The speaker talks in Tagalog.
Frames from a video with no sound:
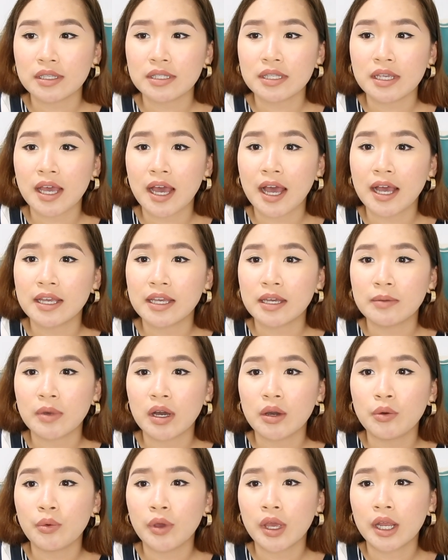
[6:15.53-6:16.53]
Kasi I am
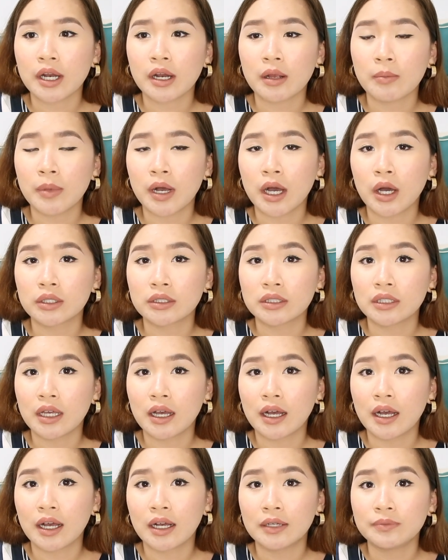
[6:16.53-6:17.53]
aware about
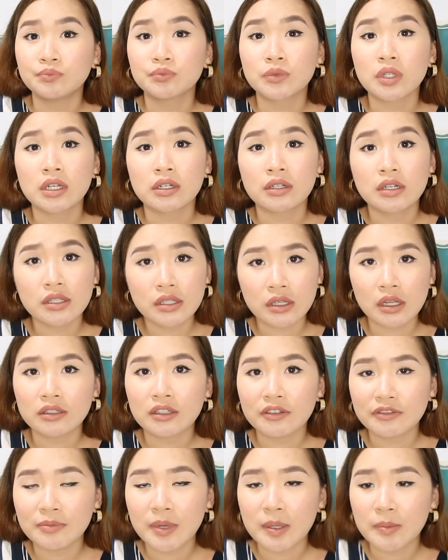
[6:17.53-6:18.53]
the result
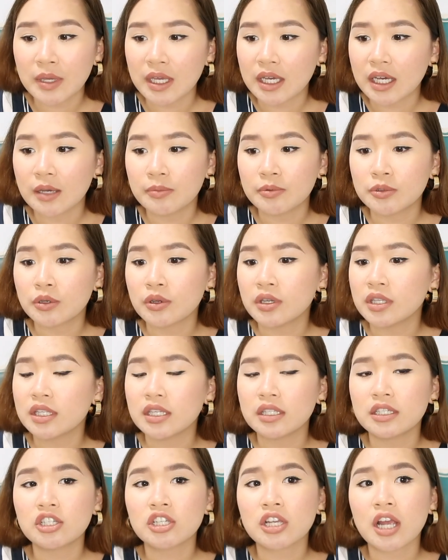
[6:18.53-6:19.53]
of my makeup. So,
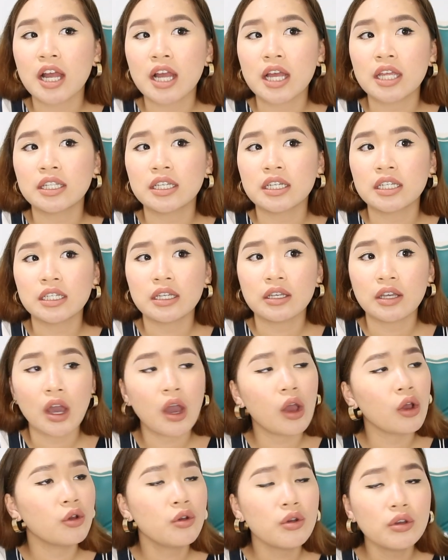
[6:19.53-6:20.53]
hindi siya nag
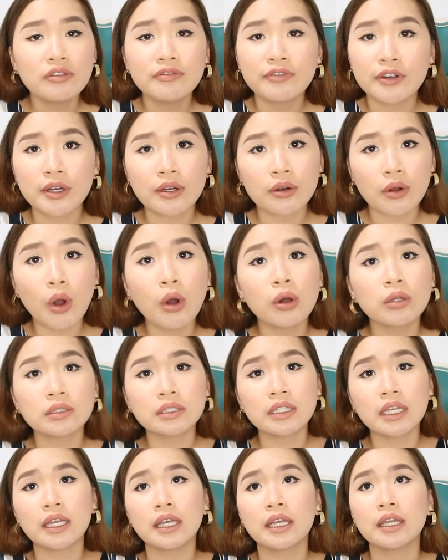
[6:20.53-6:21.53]
good for all
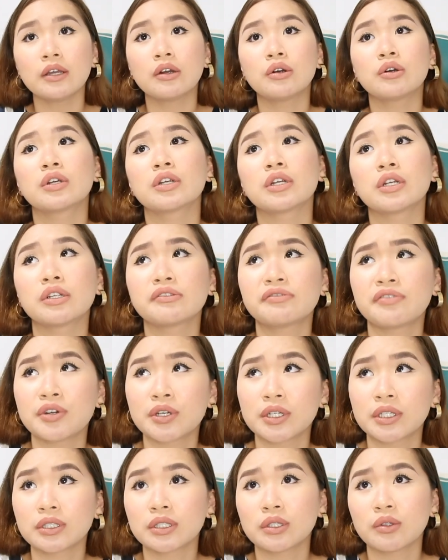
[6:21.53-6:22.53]
day or
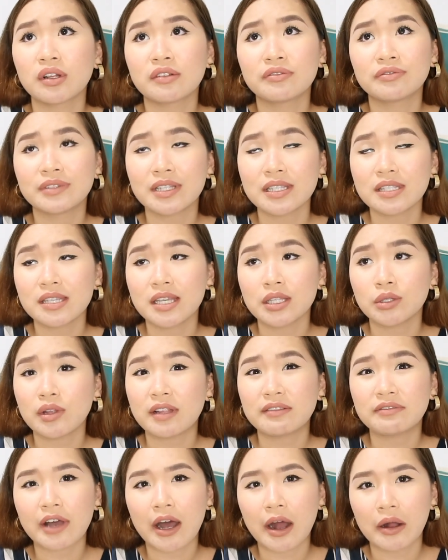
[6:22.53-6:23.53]
for 12, let's say
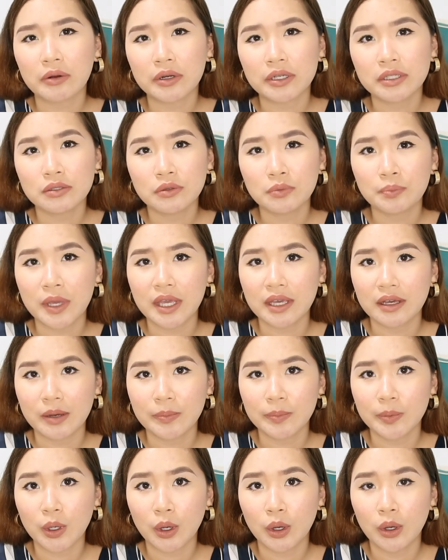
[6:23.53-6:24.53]
12 hours yung
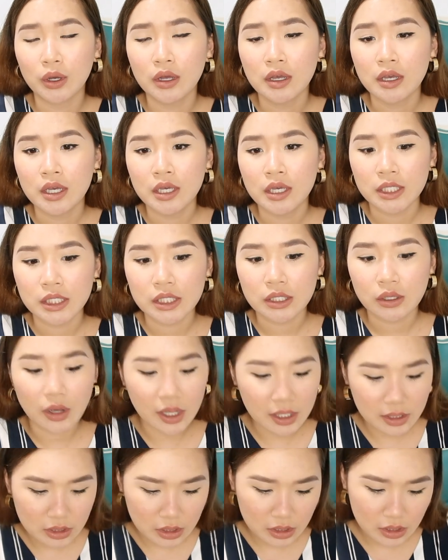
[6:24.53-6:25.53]
makeup ko. So,
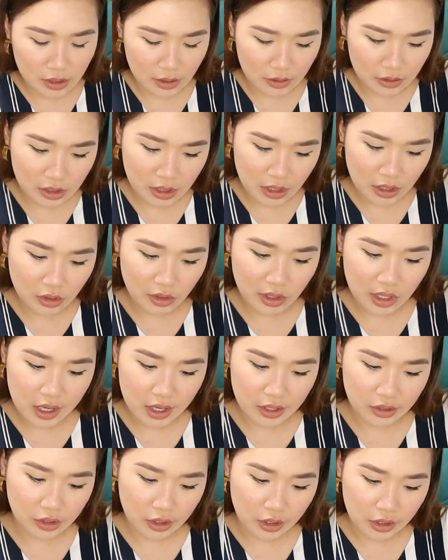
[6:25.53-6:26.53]
I'll just see you
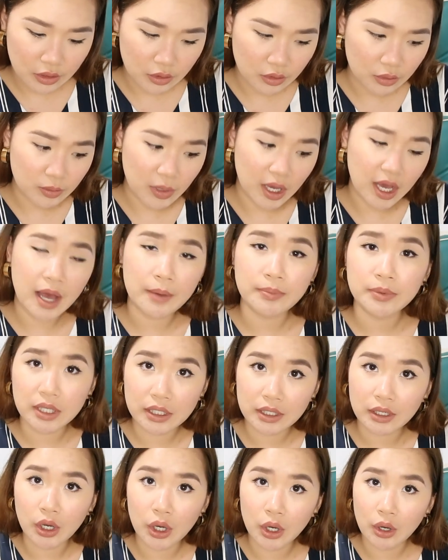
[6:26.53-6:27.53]
later.
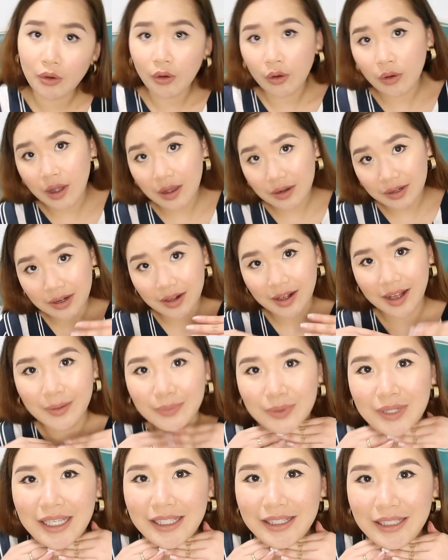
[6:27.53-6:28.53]
Mag-update ako kung ano ng
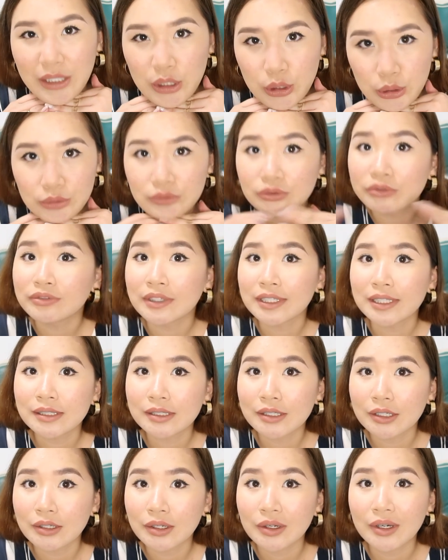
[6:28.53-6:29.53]
update na tong face
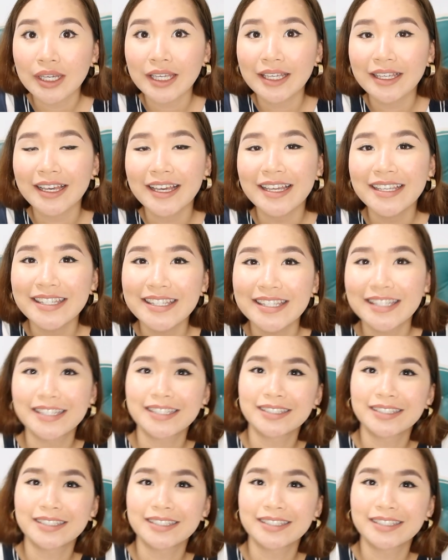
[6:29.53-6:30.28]
ko. Okay, guys?